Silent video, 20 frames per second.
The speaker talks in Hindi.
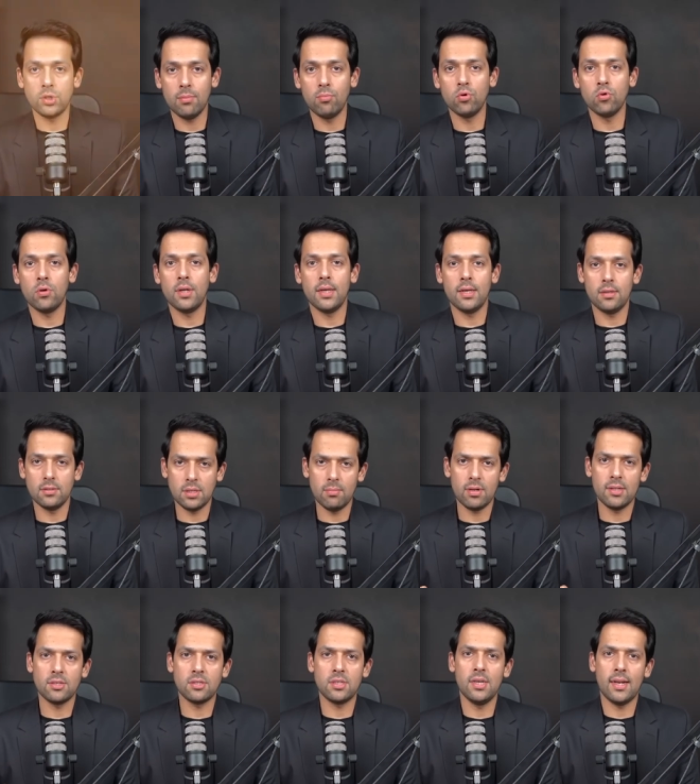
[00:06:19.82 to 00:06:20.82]
उनको जब उन्होंने
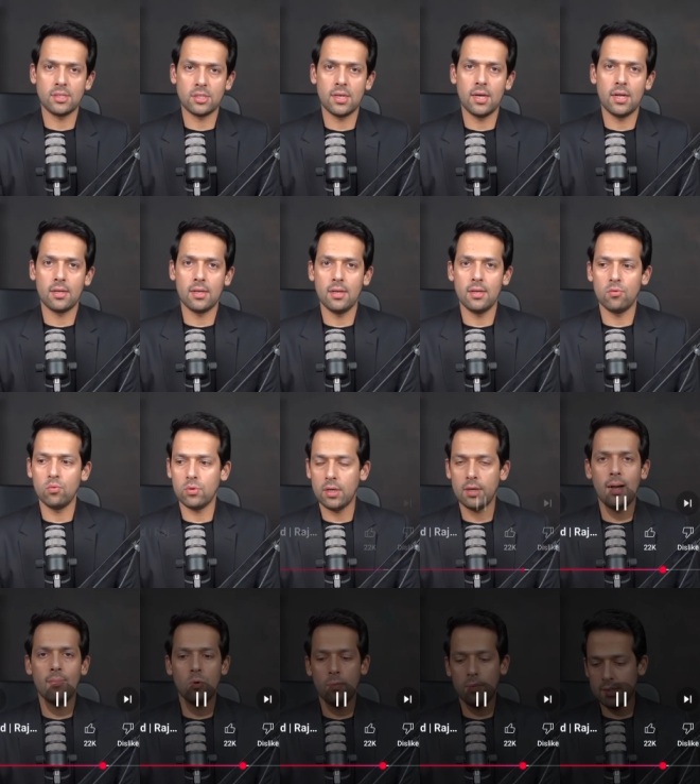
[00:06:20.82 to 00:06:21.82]
ज़बरदस्ती अरेस्ट करके
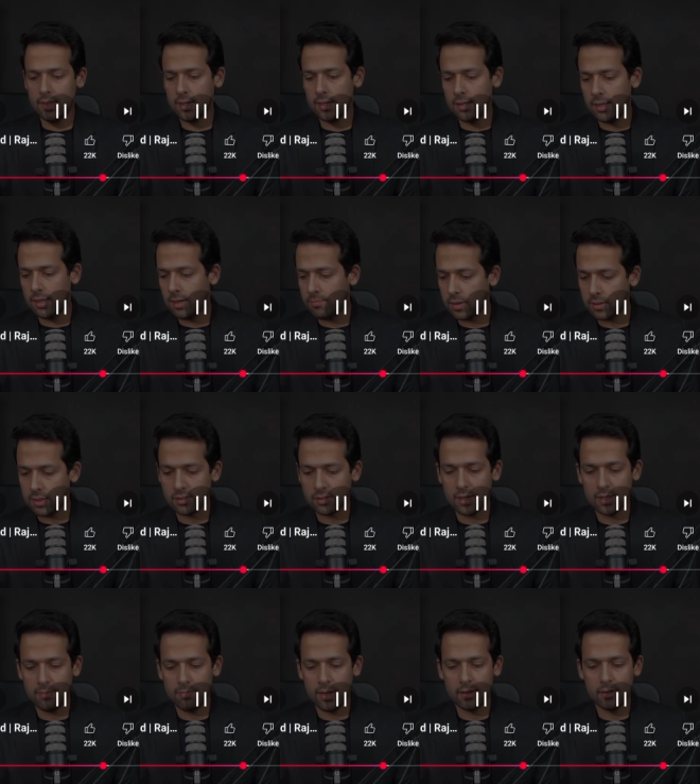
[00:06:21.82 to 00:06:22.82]
क्योंकि आपको पता है कि यहाँ पर
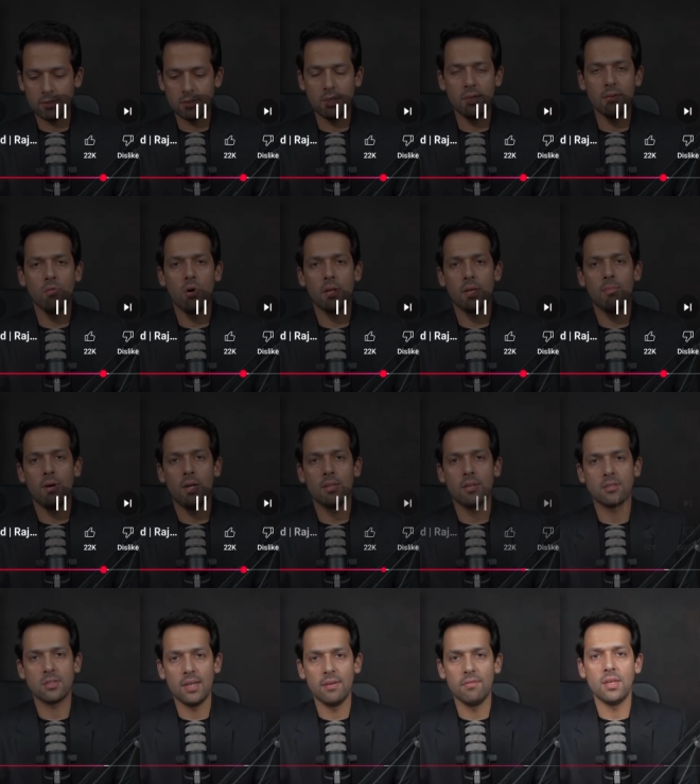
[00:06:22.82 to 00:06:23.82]
इस तरह की प्रैक्टिस थी वॉर के
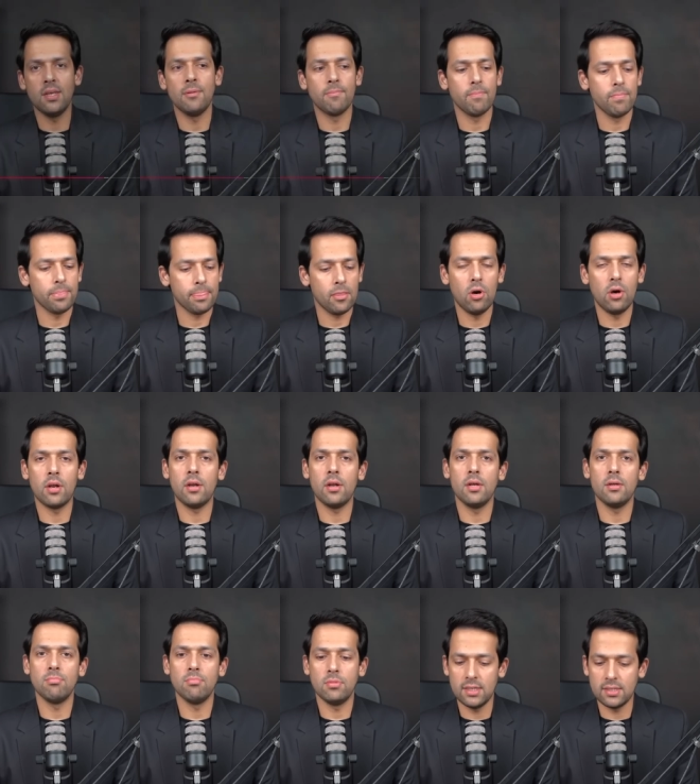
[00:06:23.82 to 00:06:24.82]
बाद के स्लेवरी
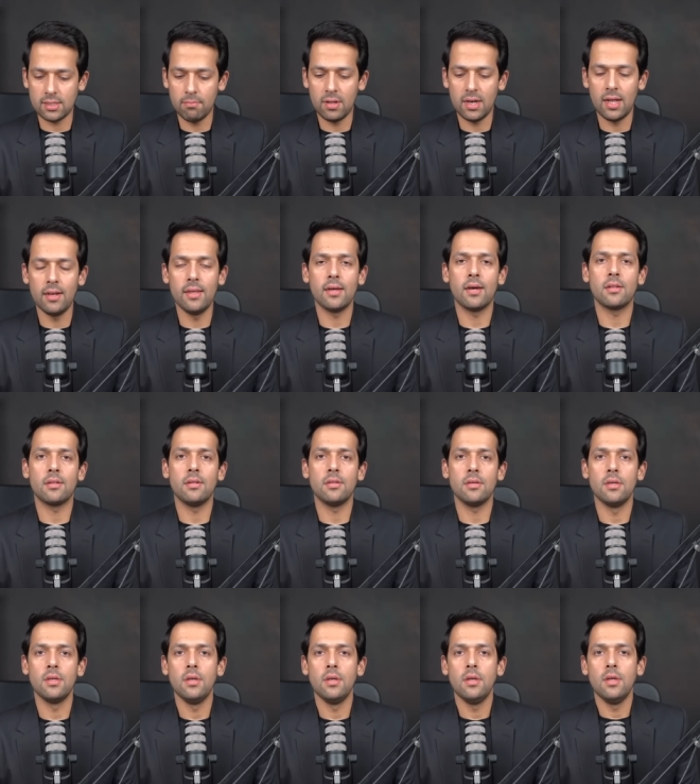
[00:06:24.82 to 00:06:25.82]
और ये सब बना लिया
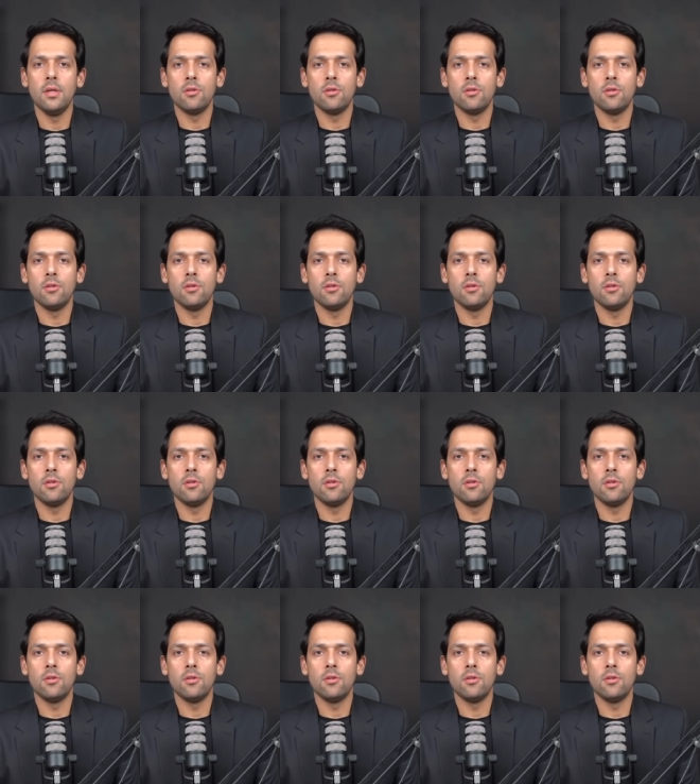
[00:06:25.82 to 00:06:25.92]
करते थे